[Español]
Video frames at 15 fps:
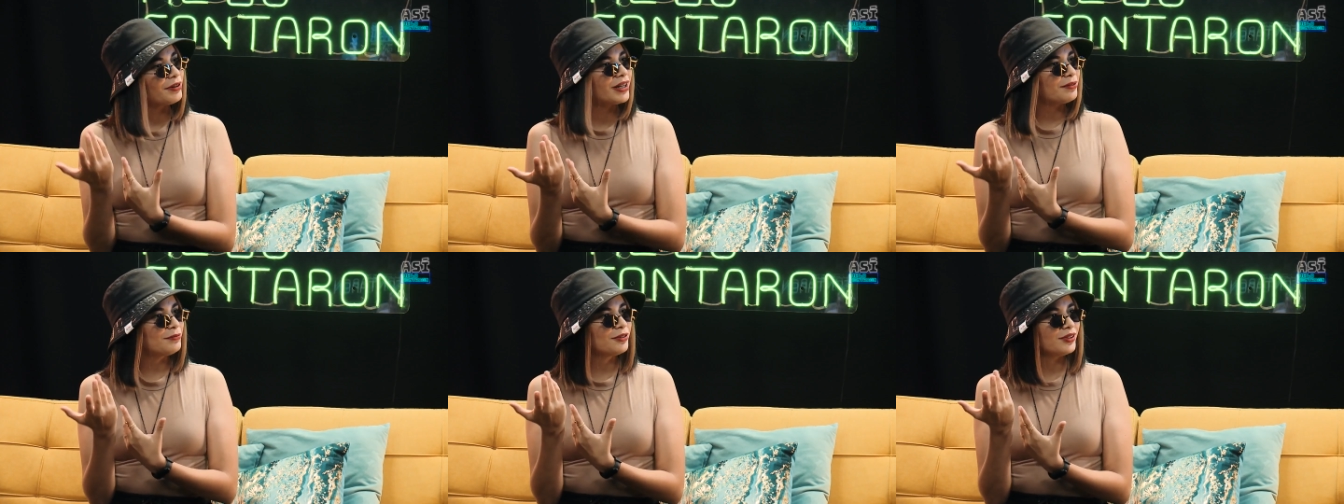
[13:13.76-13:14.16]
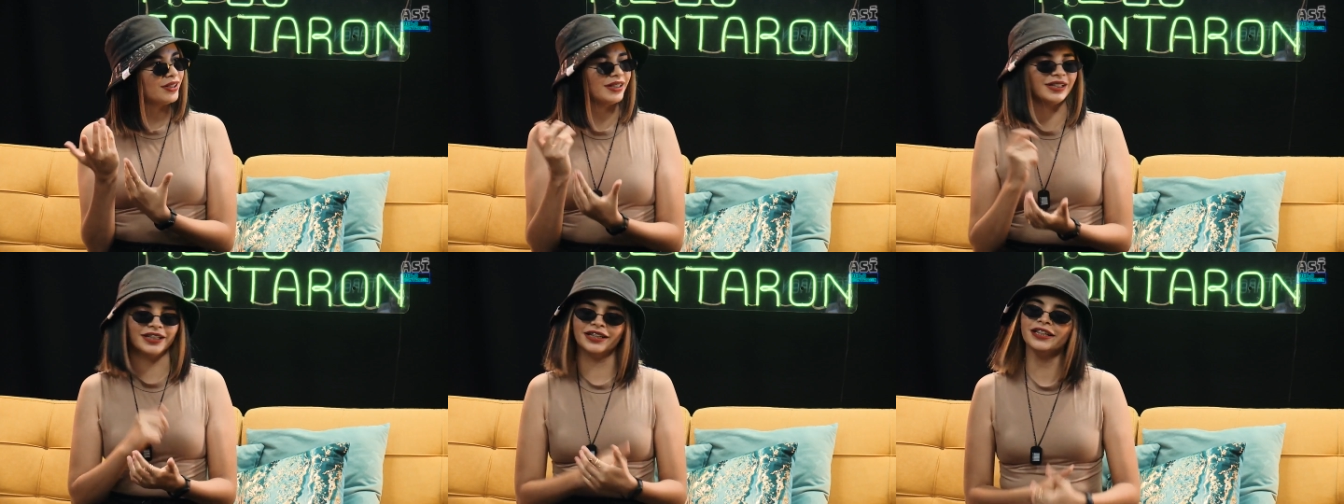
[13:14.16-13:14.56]
a
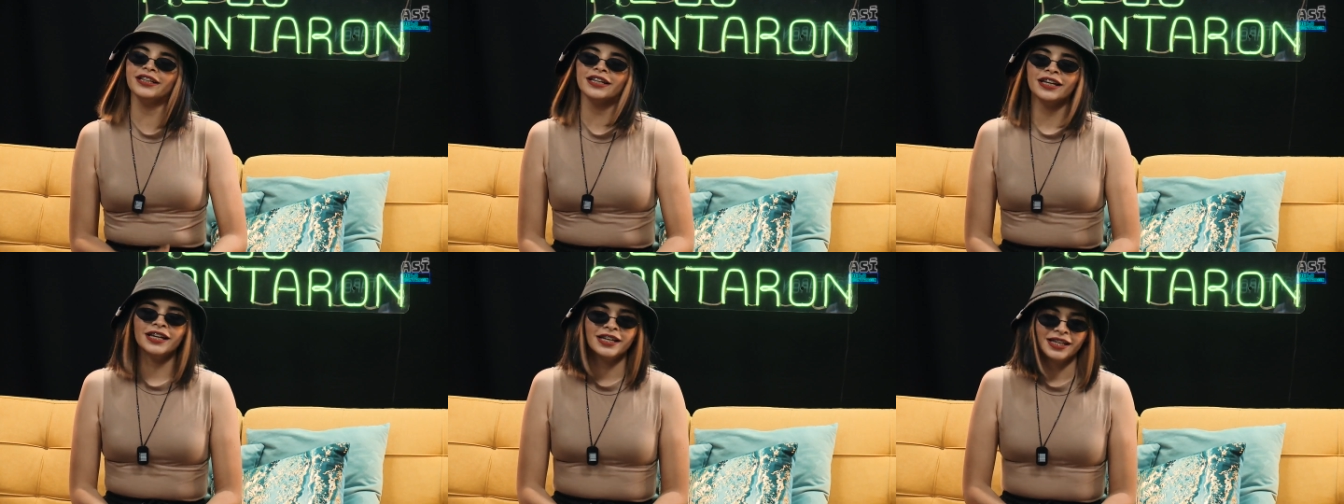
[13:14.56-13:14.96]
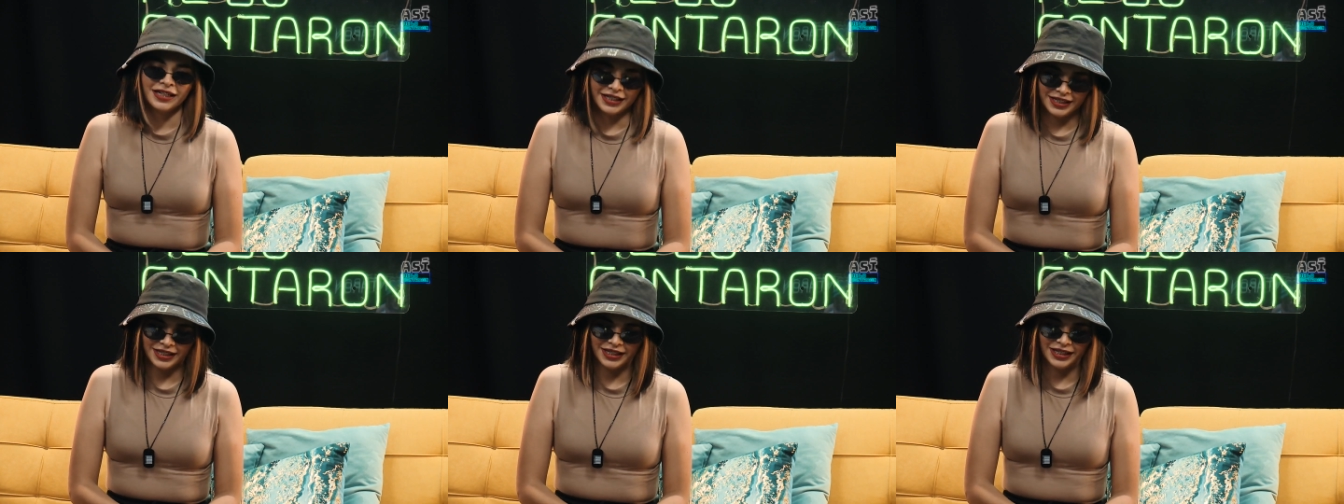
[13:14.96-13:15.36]
Monterrey
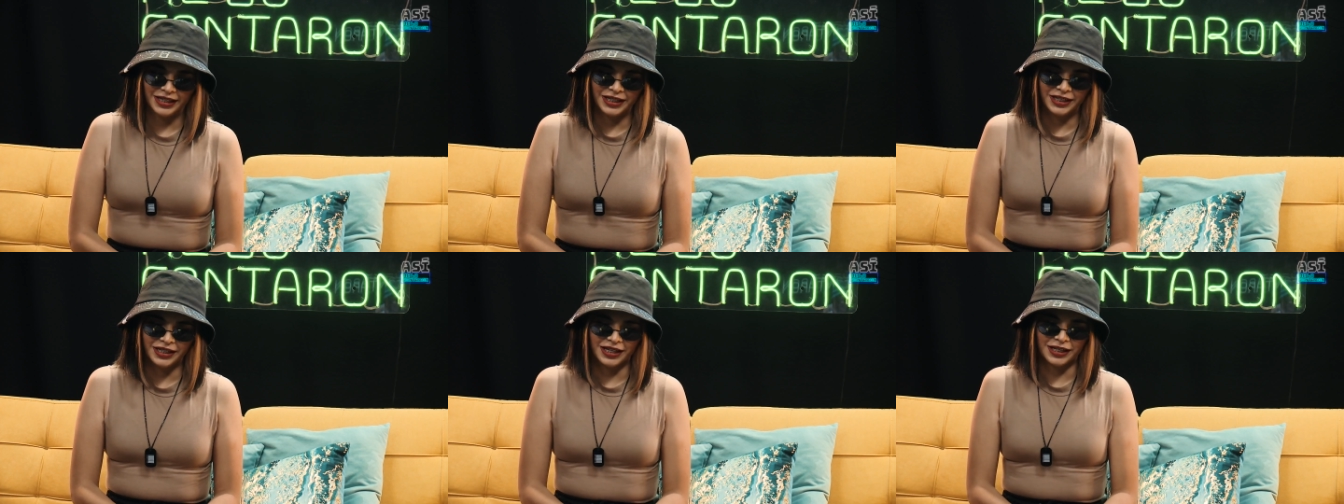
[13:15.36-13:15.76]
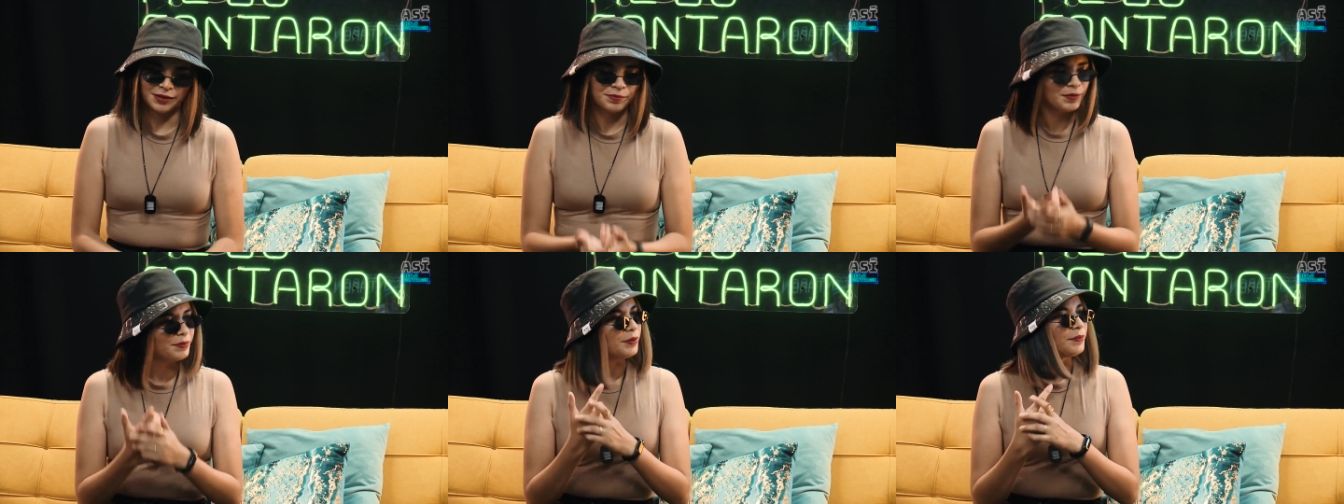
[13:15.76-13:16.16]
y es
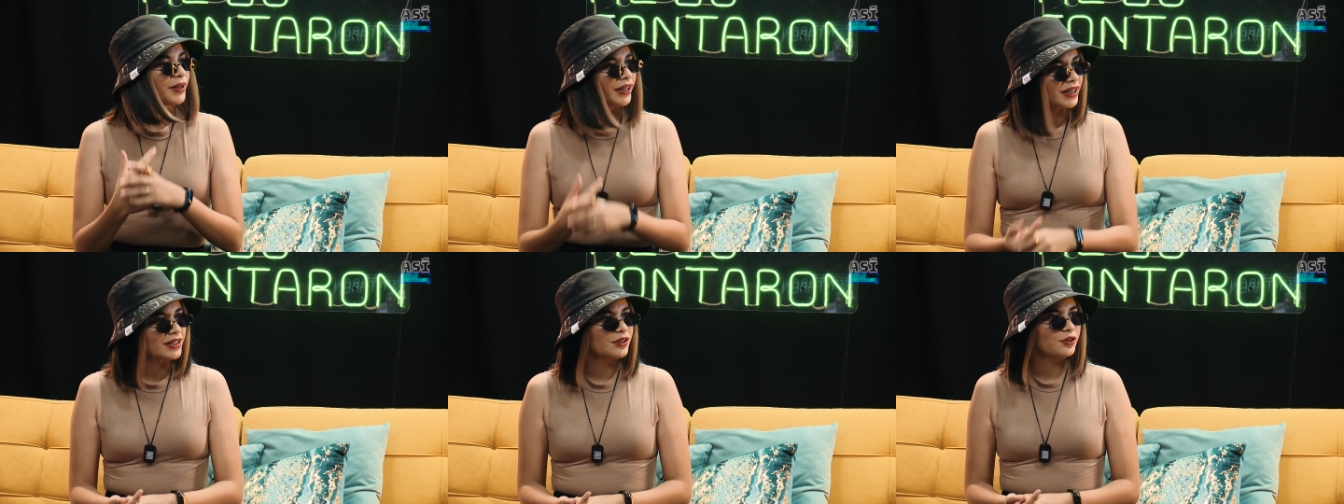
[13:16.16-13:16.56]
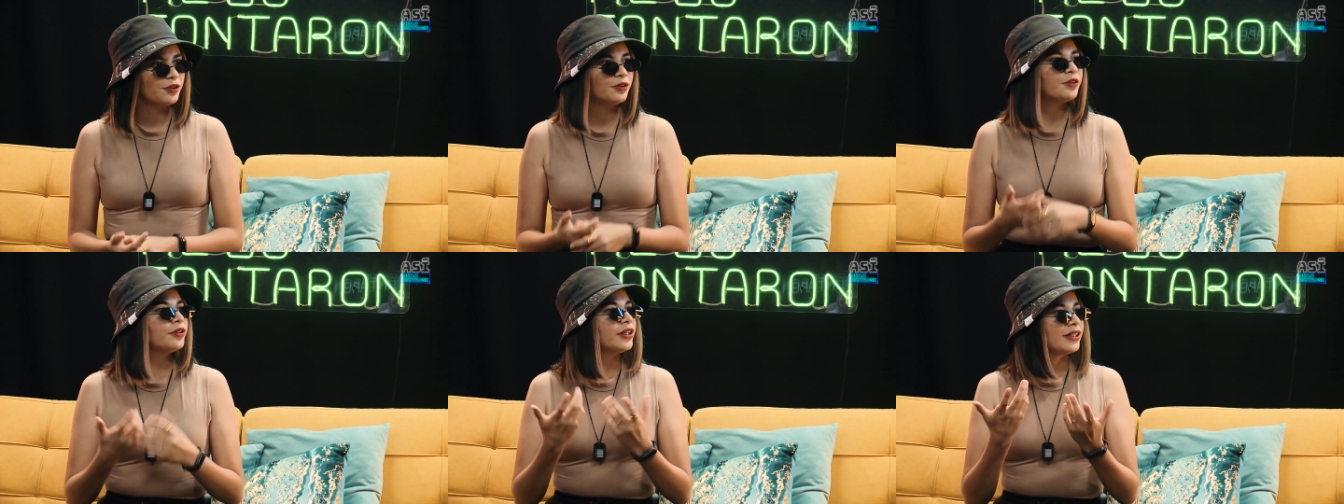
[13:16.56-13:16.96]
mi primer canción
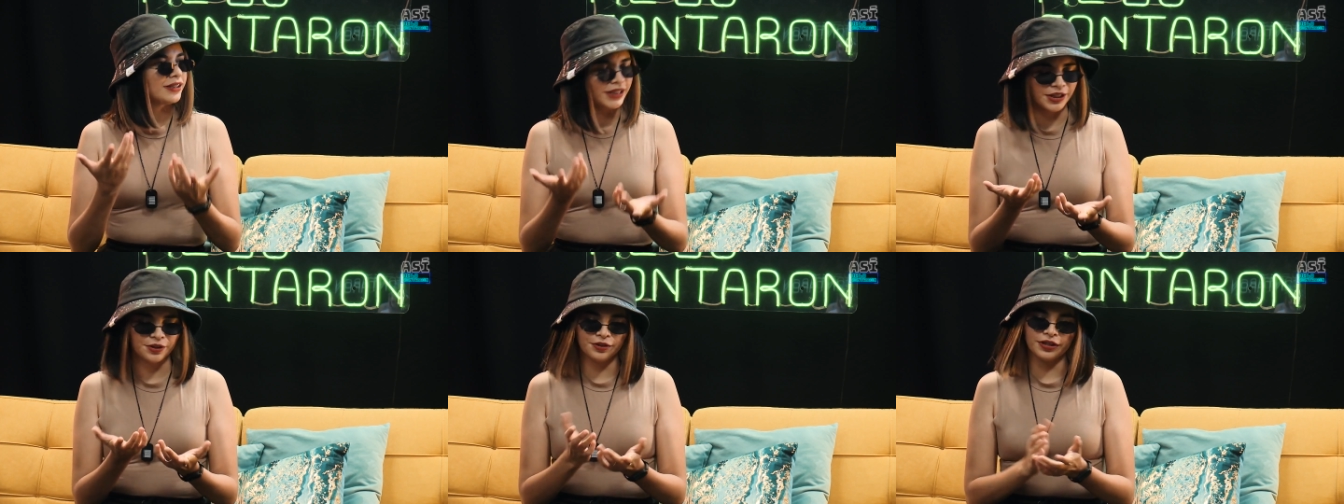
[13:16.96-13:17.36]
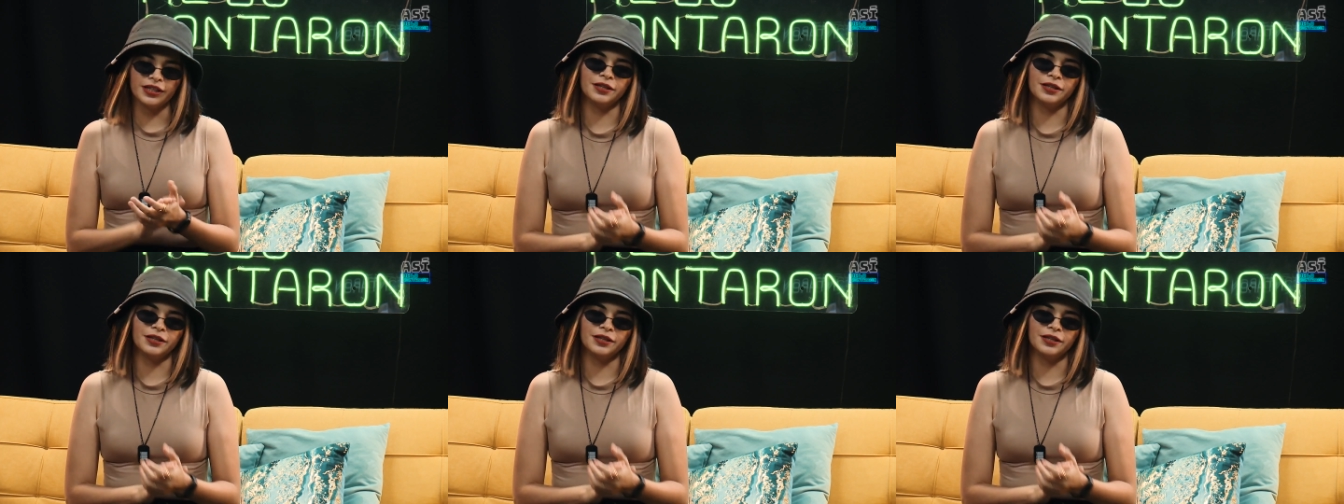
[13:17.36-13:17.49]
con el sello de